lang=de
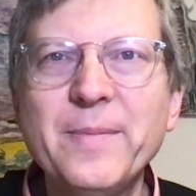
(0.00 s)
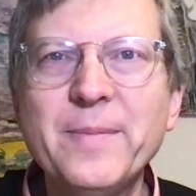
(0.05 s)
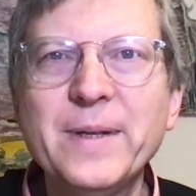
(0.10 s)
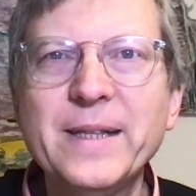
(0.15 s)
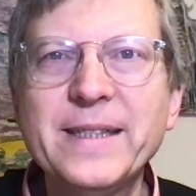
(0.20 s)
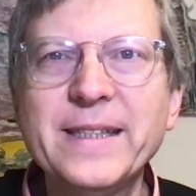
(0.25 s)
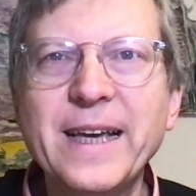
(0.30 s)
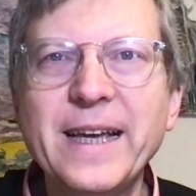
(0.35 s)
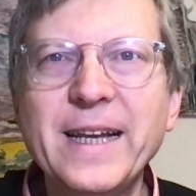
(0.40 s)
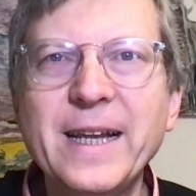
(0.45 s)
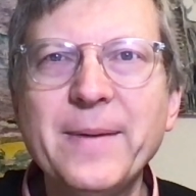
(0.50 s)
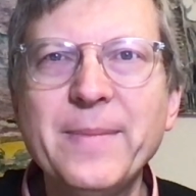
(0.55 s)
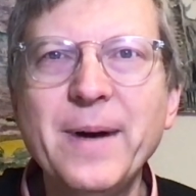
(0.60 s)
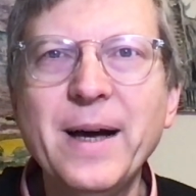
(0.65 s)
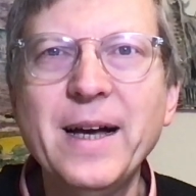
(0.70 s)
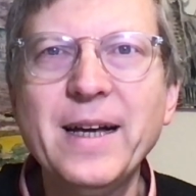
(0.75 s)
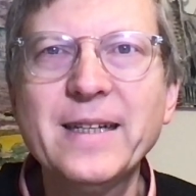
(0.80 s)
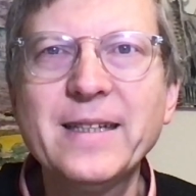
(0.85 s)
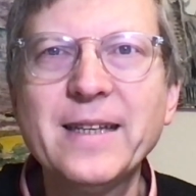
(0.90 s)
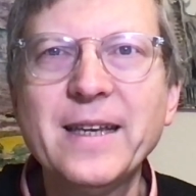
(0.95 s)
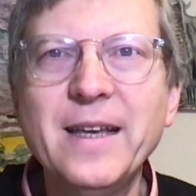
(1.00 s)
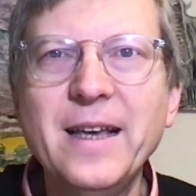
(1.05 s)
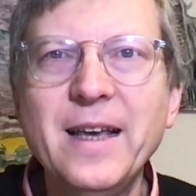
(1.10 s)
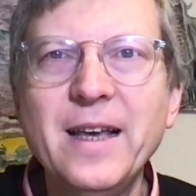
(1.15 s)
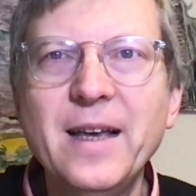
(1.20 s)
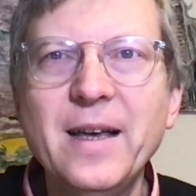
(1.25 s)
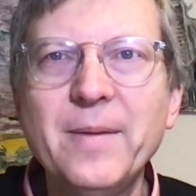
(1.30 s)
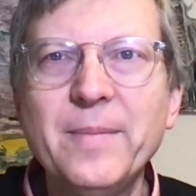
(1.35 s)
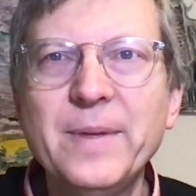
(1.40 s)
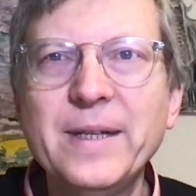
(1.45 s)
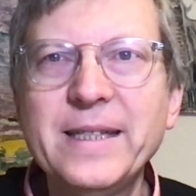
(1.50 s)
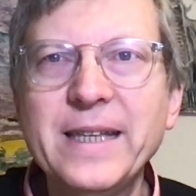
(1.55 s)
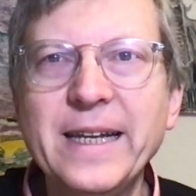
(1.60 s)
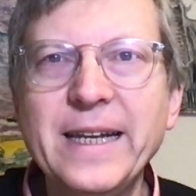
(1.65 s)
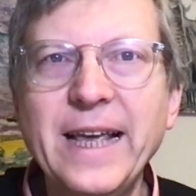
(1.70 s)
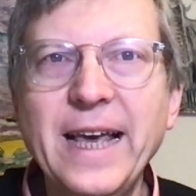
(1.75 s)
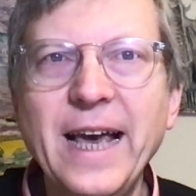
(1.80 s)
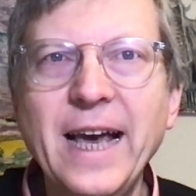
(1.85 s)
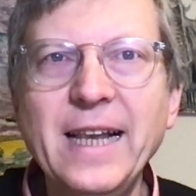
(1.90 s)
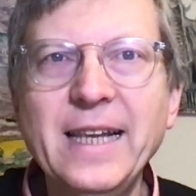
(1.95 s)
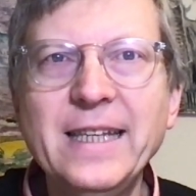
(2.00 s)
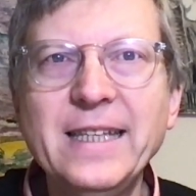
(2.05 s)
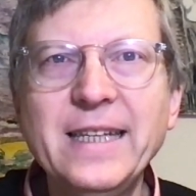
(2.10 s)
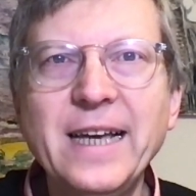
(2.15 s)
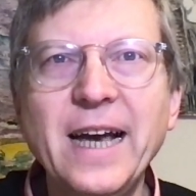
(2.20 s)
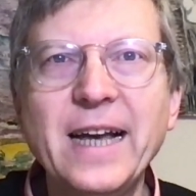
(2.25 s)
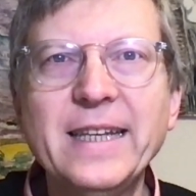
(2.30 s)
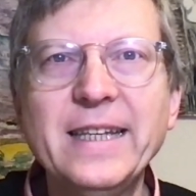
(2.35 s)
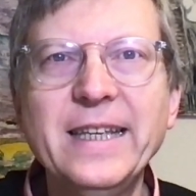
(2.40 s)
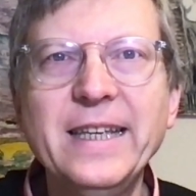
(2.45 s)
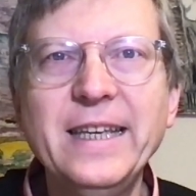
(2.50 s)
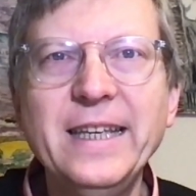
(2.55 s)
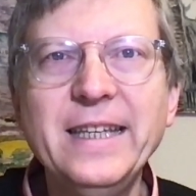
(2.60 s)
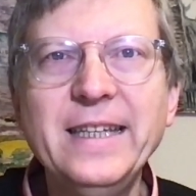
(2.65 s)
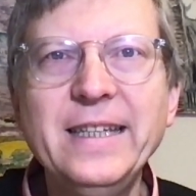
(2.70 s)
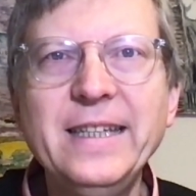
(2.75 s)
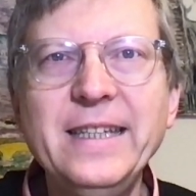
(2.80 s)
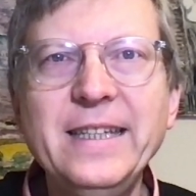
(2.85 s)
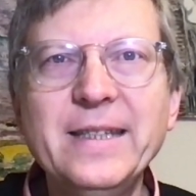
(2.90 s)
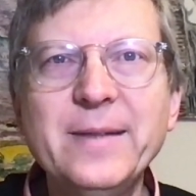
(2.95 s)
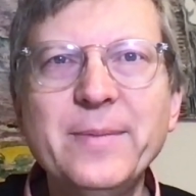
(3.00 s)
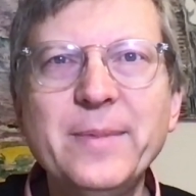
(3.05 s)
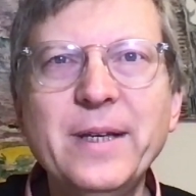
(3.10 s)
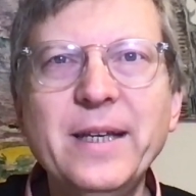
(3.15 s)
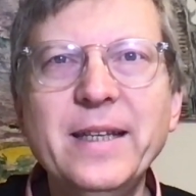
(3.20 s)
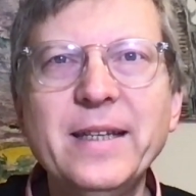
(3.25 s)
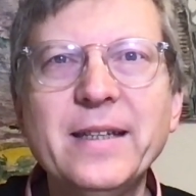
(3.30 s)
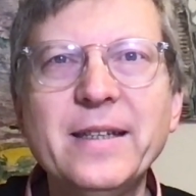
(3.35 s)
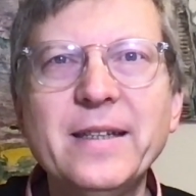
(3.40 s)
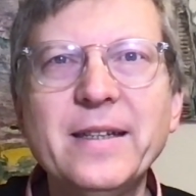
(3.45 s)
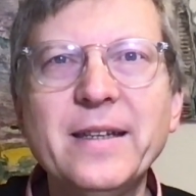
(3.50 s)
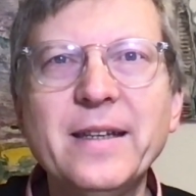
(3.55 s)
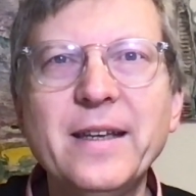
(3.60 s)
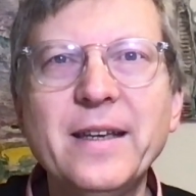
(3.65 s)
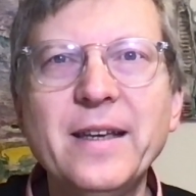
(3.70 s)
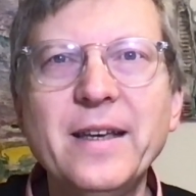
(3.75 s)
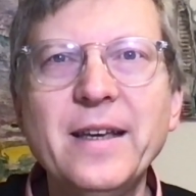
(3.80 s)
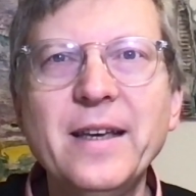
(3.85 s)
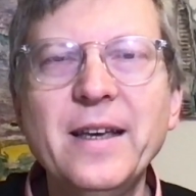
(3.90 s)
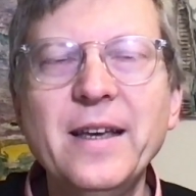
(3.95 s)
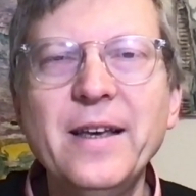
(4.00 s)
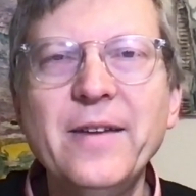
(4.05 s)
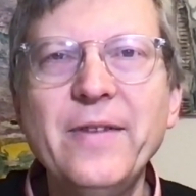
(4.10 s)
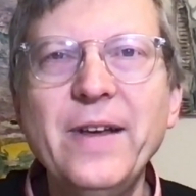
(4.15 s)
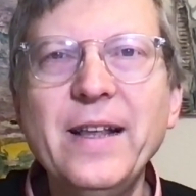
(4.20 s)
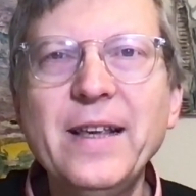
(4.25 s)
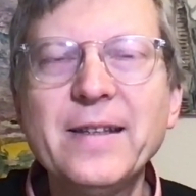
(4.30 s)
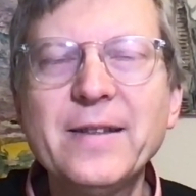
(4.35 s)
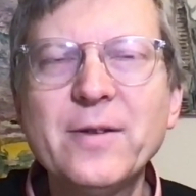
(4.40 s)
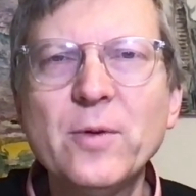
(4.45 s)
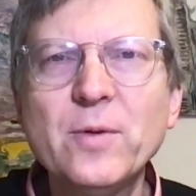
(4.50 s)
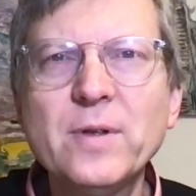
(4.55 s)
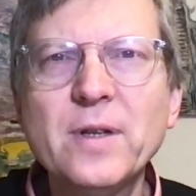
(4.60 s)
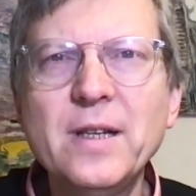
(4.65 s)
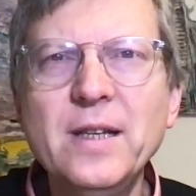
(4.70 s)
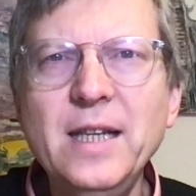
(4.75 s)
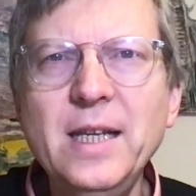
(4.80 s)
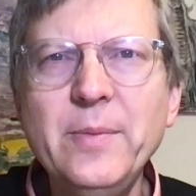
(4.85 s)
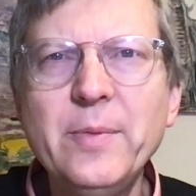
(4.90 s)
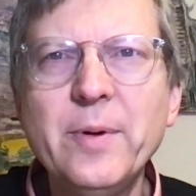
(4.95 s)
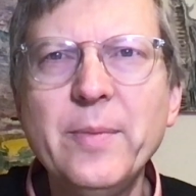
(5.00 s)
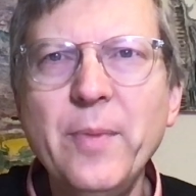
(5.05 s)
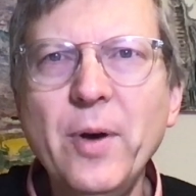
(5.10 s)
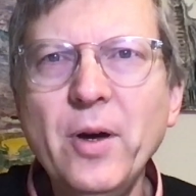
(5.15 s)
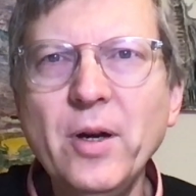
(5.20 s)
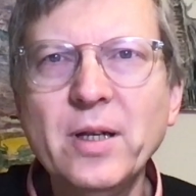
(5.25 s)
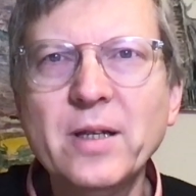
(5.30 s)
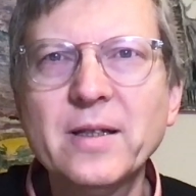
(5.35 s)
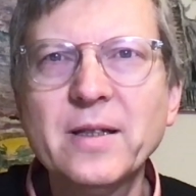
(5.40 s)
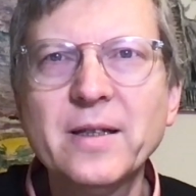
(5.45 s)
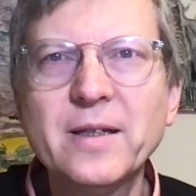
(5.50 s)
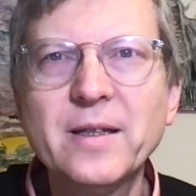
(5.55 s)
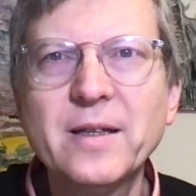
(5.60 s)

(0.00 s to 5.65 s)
mit seiner Macht, mit seiner Herrlichkeit in diesem Kind, welches unsere Liebe möchte.